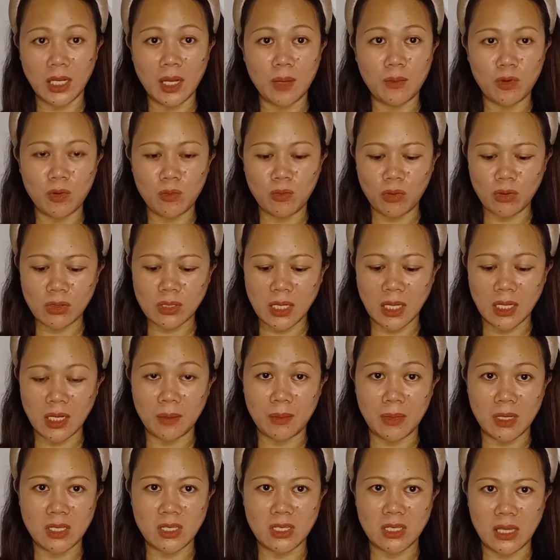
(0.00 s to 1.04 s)
nabubuksan
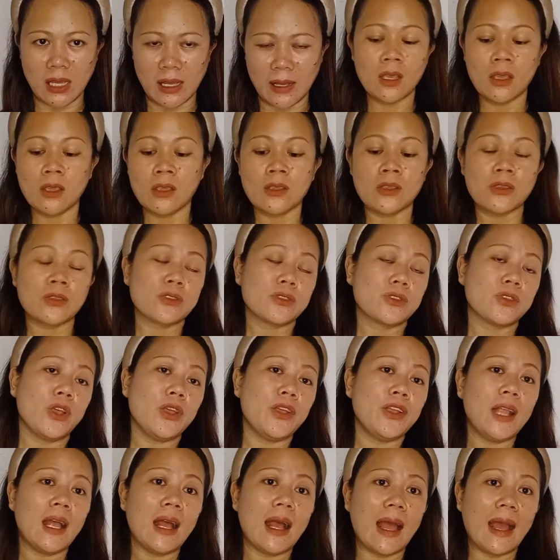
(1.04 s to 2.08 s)
naman siya. So,
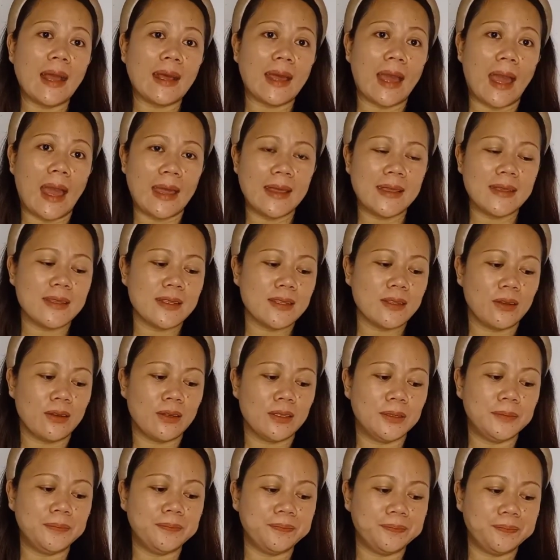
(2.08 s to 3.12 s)
yun na nga guys,
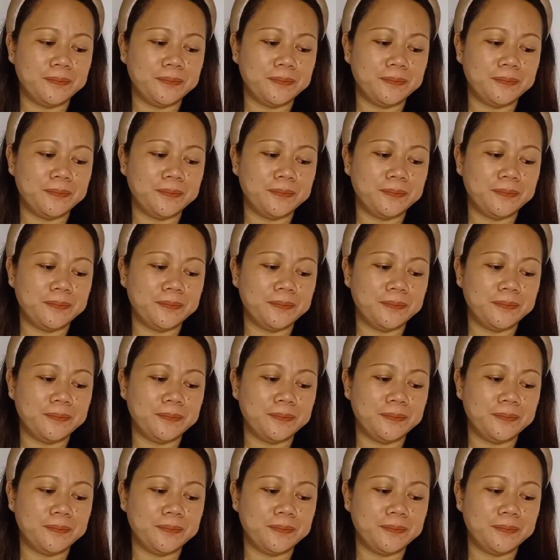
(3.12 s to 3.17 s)
no.